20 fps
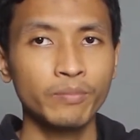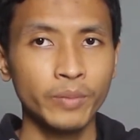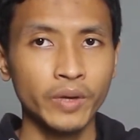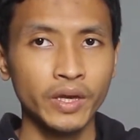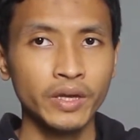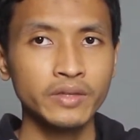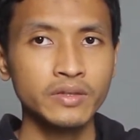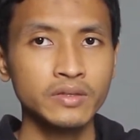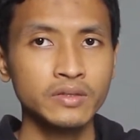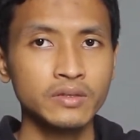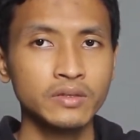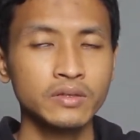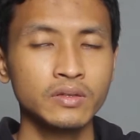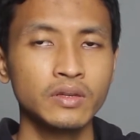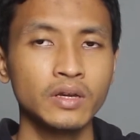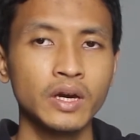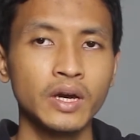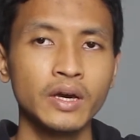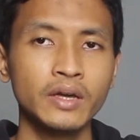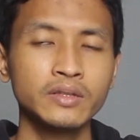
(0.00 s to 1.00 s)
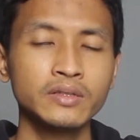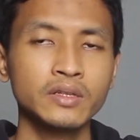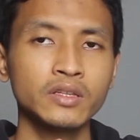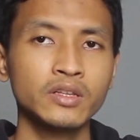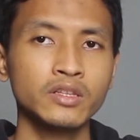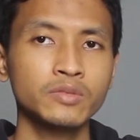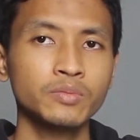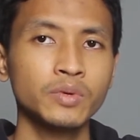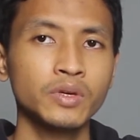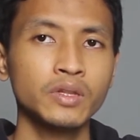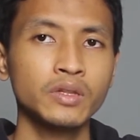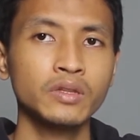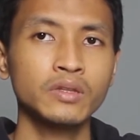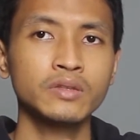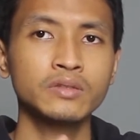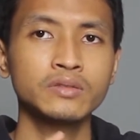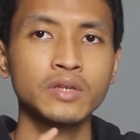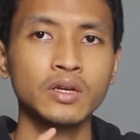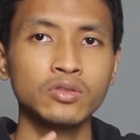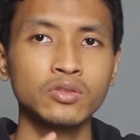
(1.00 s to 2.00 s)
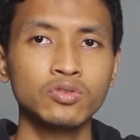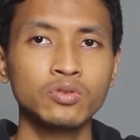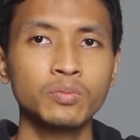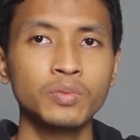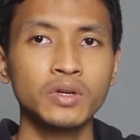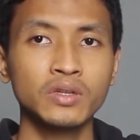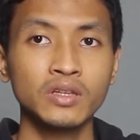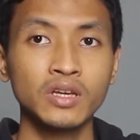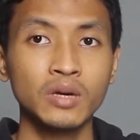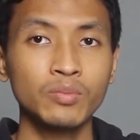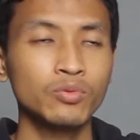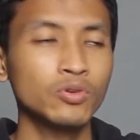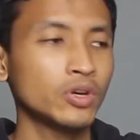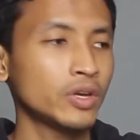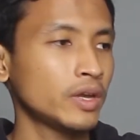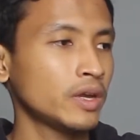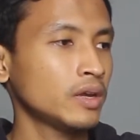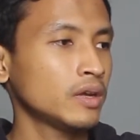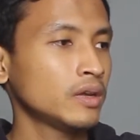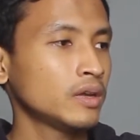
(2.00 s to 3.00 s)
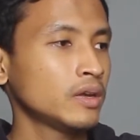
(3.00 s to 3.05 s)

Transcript: fps dengan shutter speed 1 per 30 ya.